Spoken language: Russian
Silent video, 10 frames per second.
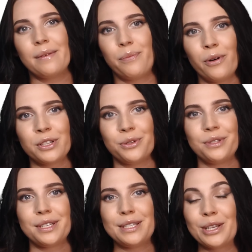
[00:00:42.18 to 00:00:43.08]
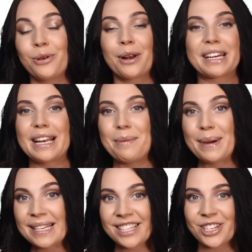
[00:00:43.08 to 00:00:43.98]
им пользуетесь не только для
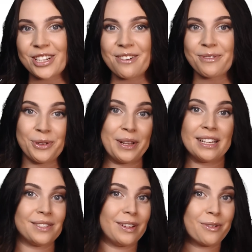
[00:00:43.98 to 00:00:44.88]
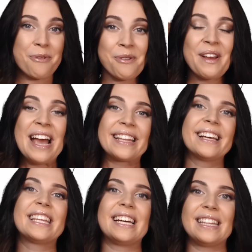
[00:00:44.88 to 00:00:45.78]
мессенджеров, но и для звонков,
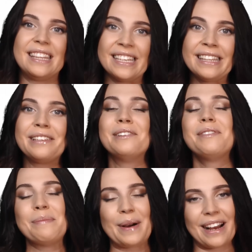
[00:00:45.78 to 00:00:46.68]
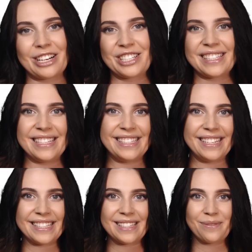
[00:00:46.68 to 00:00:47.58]
тогда Dent вам покажется
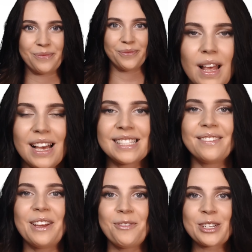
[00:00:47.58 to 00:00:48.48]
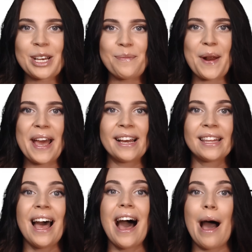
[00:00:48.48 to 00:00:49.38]
интересным. Основная фишка
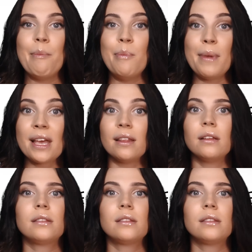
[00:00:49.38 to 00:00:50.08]
проекта – обмен